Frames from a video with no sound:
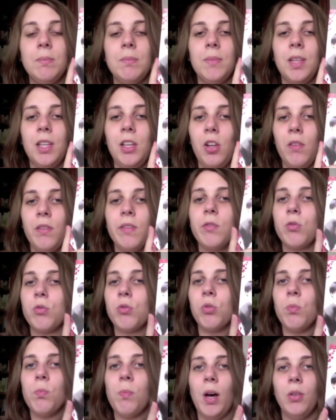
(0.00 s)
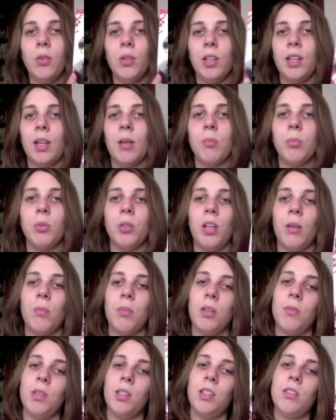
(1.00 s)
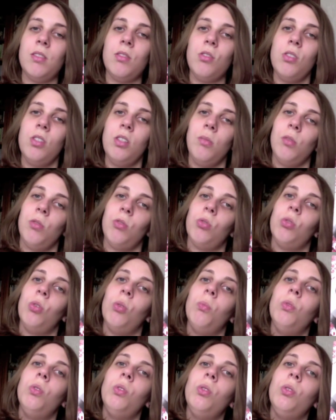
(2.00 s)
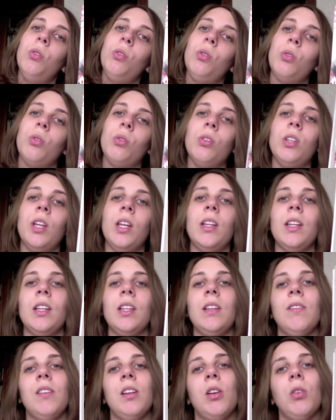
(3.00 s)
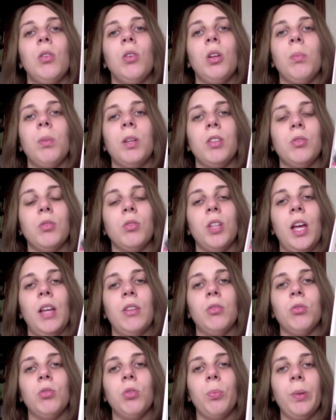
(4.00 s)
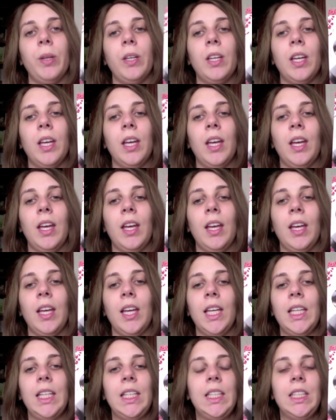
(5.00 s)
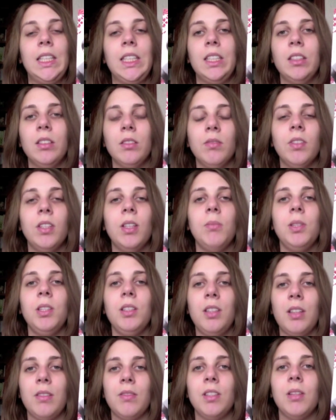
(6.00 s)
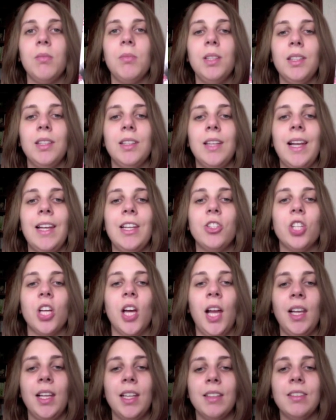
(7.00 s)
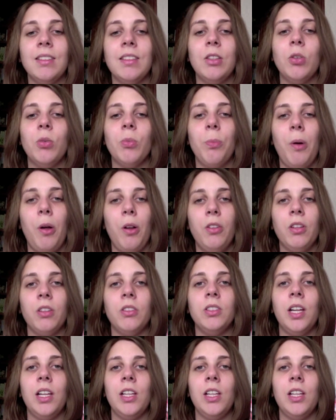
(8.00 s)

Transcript: Io l'avevo snobbato al tempo della prima edizione, ma sono molto contenta di averlo ripreso adesso perché veramente finalmente dei liceali che si comportano da